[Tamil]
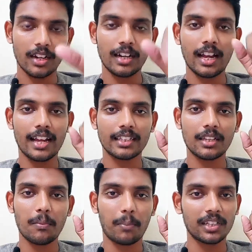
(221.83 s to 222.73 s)

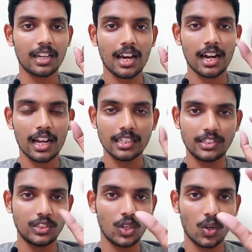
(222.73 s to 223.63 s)
ரெண்டாயிரத்தி பதினாறில்
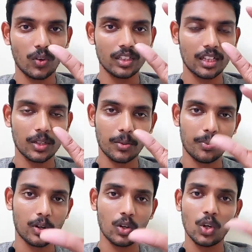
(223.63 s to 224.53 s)
ஜியோ
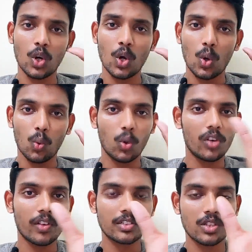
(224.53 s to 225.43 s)
வந்ததுக்கப்புறம் ஒரு
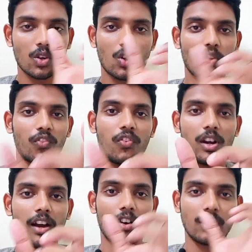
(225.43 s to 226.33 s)
வருஷம்
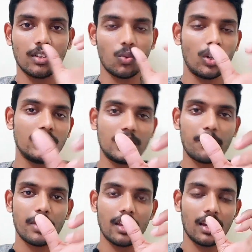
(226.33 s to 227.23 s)
ஃபுல்லாக ஒன்
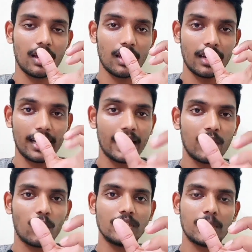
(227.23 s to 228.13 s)
ஜிபி டெய்லி
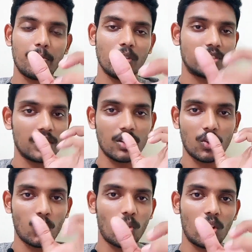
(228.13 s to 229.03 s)
ஒன் ஜிபி வச்சு
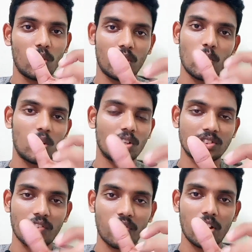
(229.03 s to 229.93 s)
ஒரு ஒரு
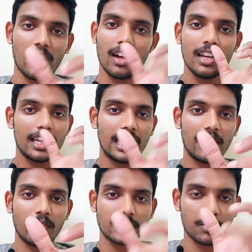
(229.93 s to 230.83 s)
வருஷம் ஃபுல்லாக
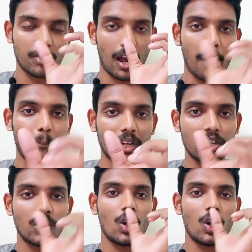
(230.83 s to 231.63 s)
இலவசம் அப்படின்னு